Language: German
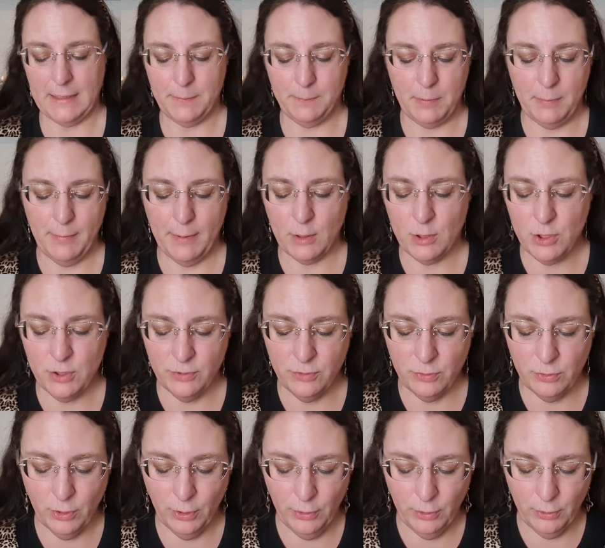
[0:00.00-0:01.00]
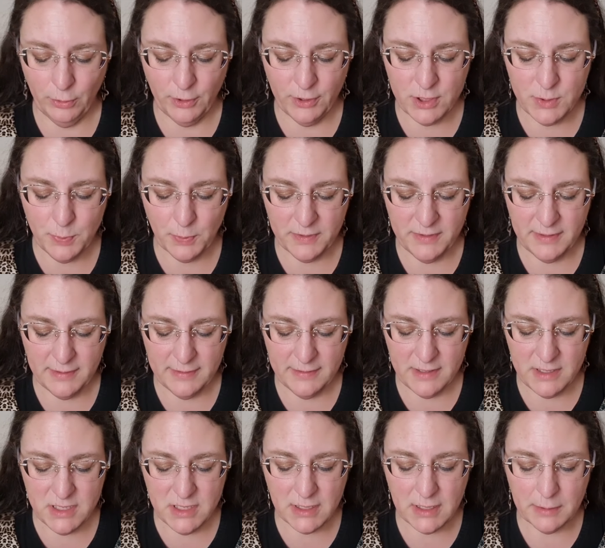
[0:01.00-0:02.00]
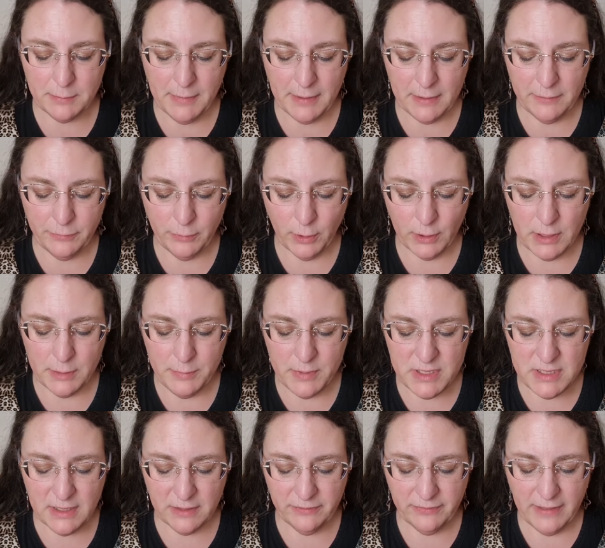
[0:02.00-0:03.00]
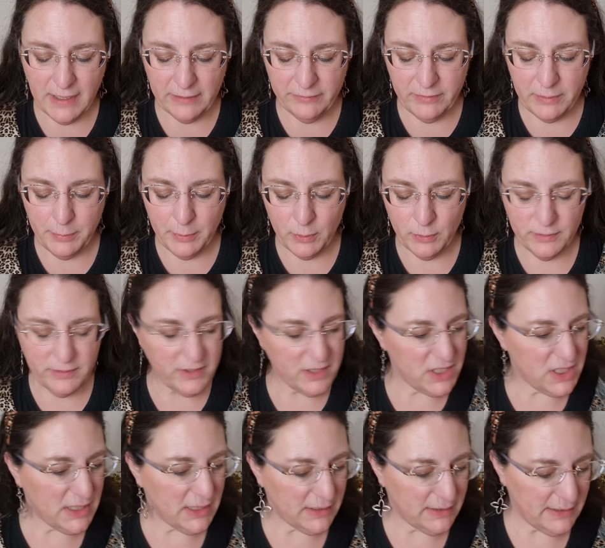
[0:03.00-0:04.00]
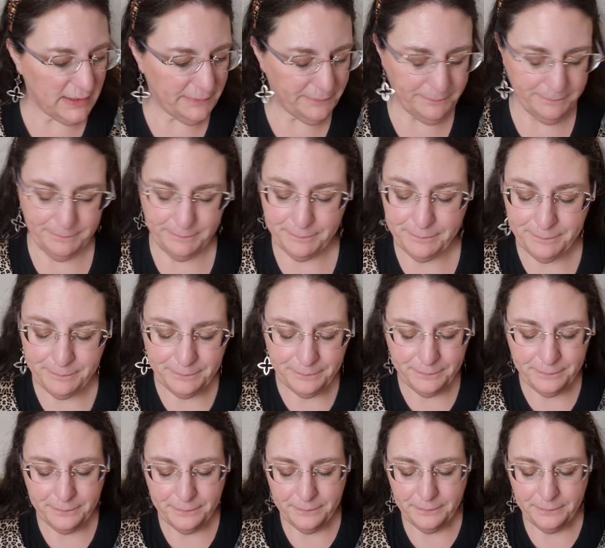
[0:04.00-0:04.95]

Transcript: ich bin mir auch schon zu 99% sicher, dass meine Freundin mich dann fragt, wie benutze ich das denn? Genau.